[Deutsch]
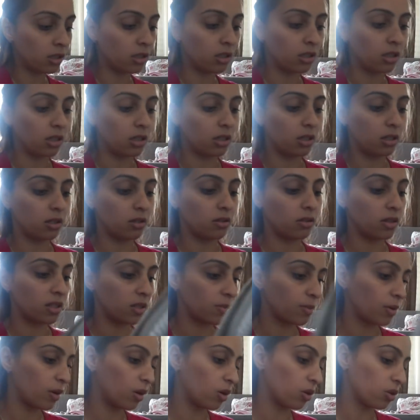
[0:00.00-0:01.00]
Ja,
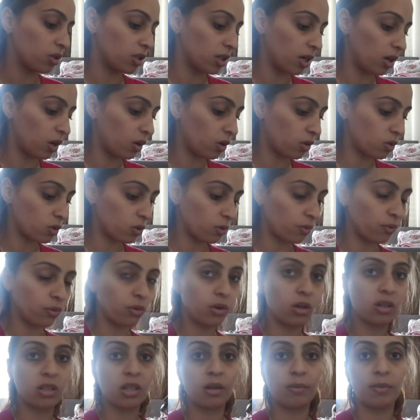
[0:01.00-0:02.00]
das brauche ich ja auch
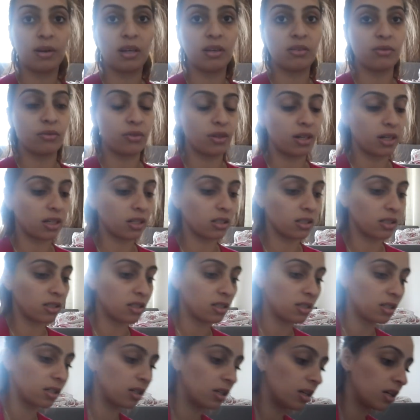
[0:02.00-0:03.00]
sofort am Anfang,
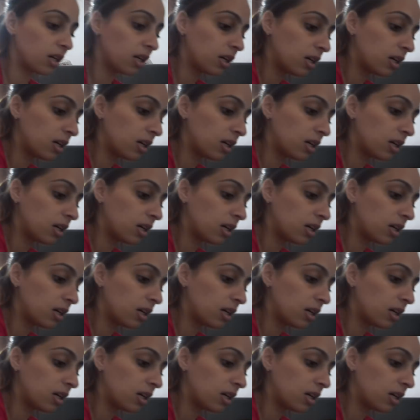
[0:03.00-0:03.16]
diese